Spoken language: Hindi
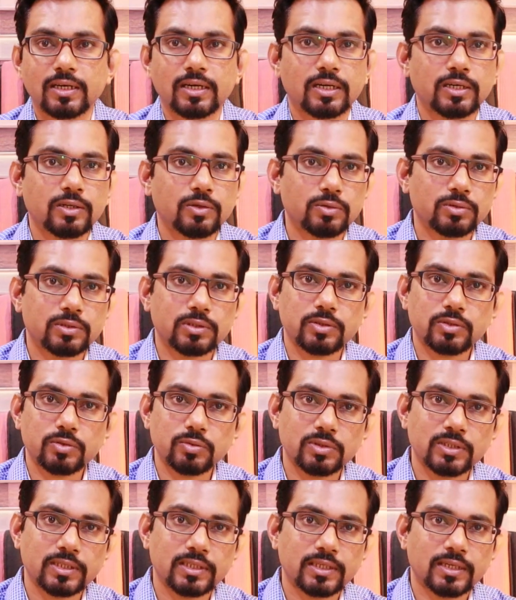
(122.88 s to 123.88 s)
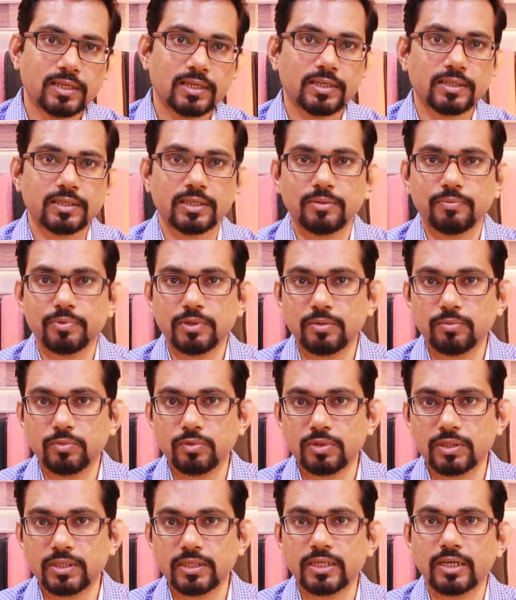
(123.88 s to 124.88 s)
था अंडों से चूजे निकलेंगे फिर
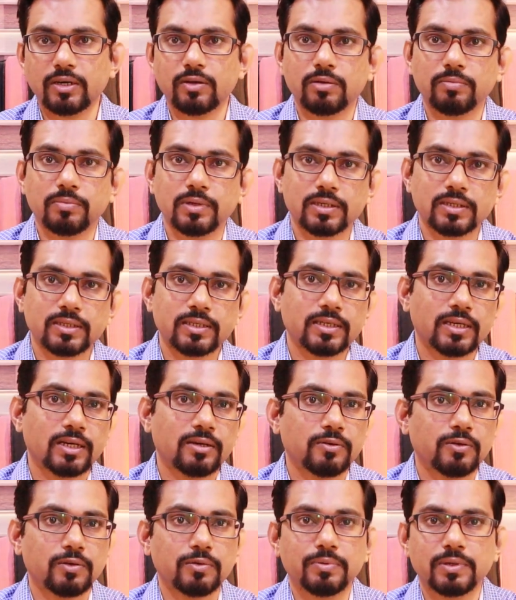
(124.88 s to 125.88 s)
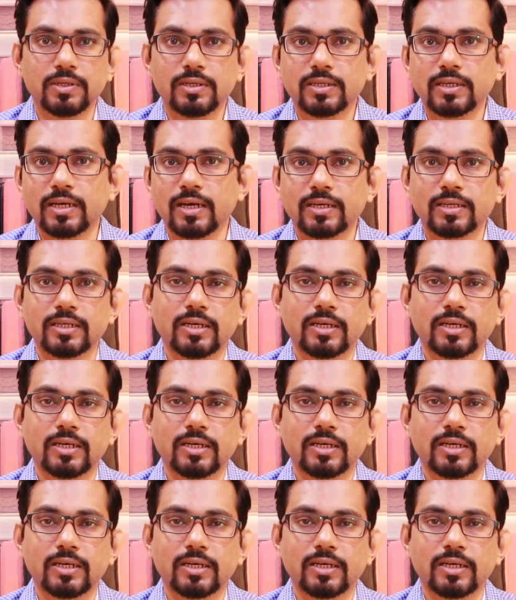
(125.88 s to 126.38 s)
मुर्गियाँ और बकरियाँ और फिर क्या